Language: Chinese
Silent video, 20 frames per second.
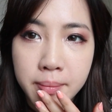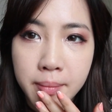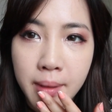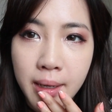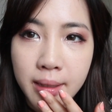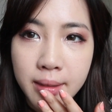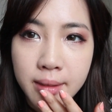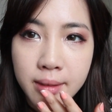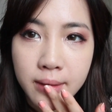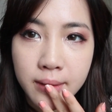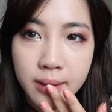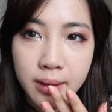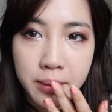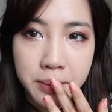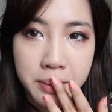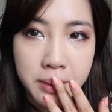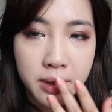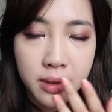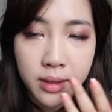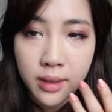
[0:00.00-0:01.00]
Matte
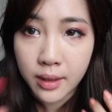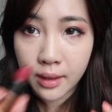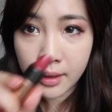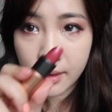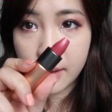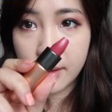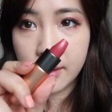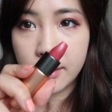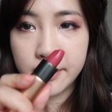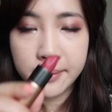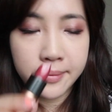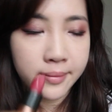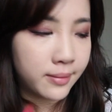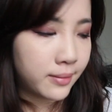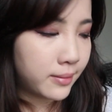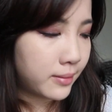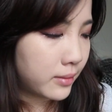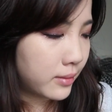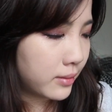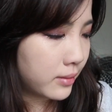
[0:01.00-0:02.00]
lipstick，
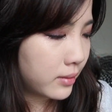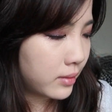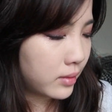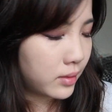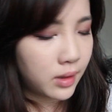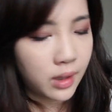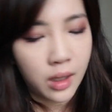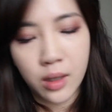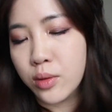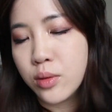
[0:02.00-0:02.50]
那